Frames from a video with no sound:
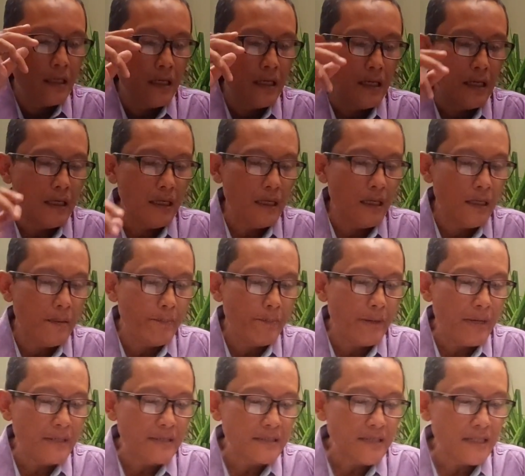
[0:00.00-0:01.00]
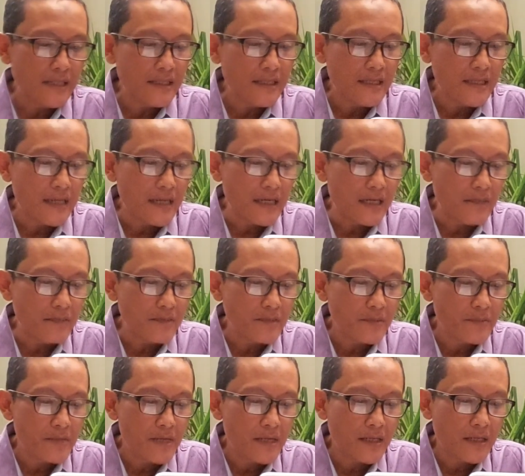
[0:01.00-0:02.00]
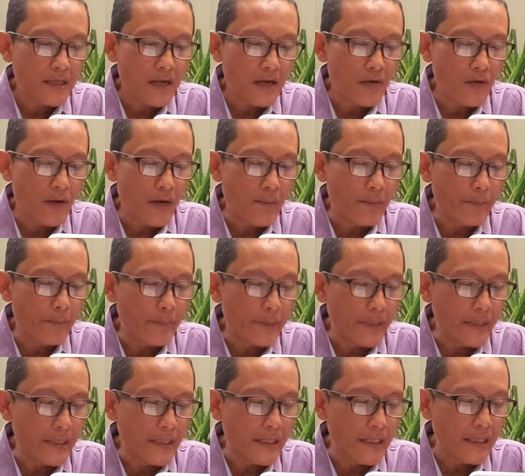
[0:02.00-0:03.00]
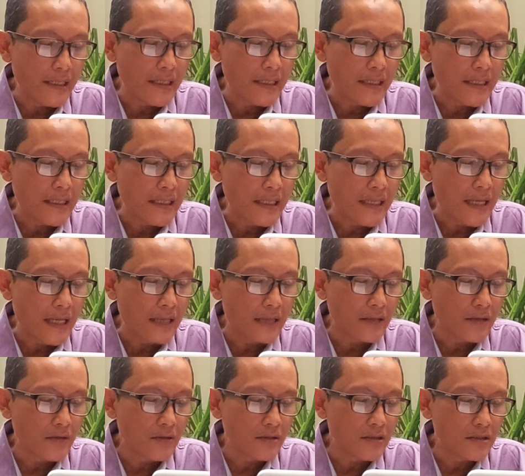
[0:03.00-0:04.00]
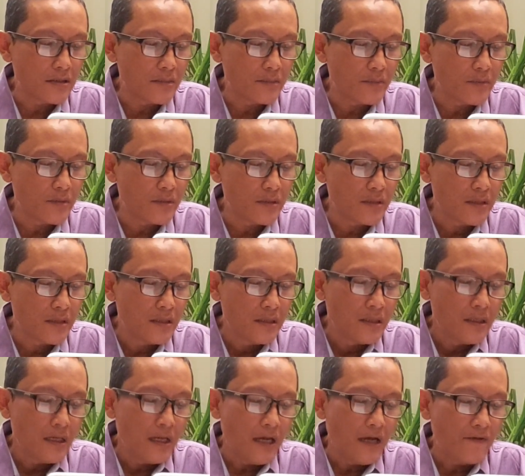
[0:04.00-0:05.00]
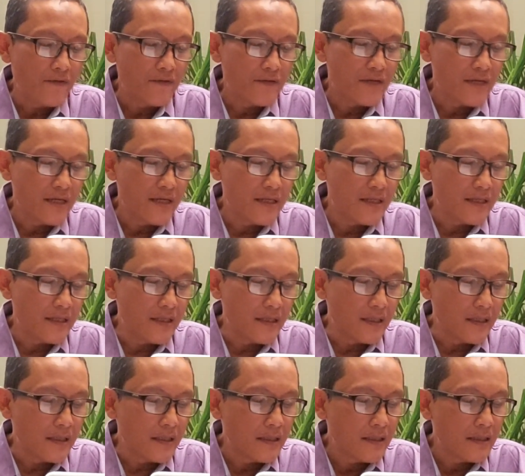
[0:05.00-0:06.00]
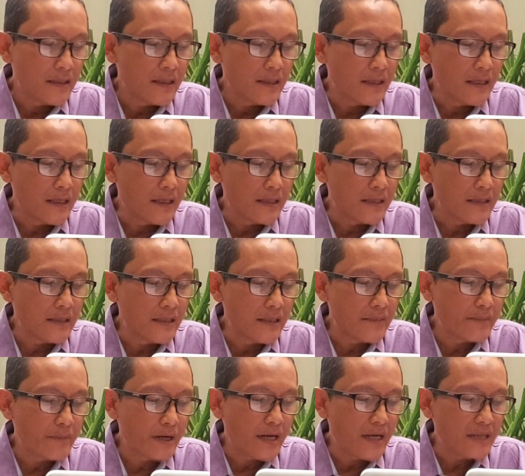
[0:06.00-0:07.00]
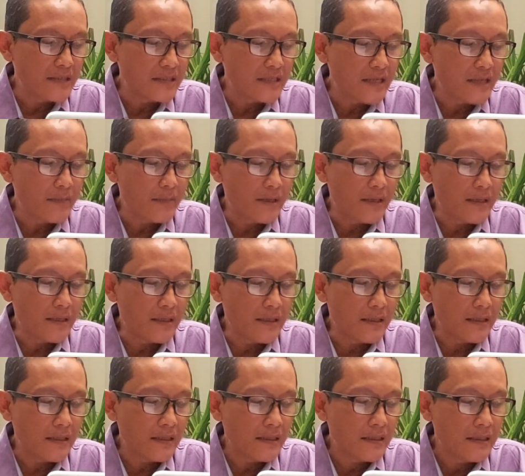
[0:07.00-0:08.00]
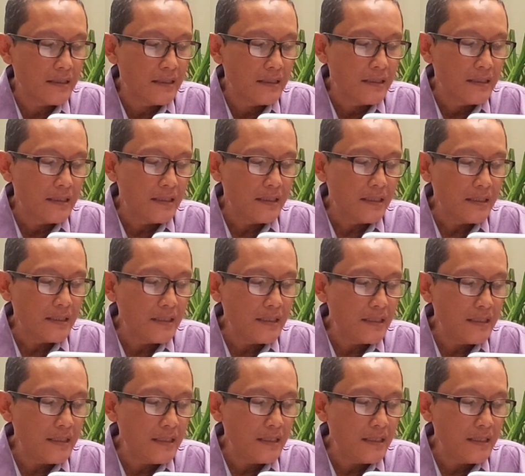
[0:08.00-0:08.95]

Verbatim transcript: uh, pasal 369 KUHP atau disebut aftraking, ya delik pengancaman ini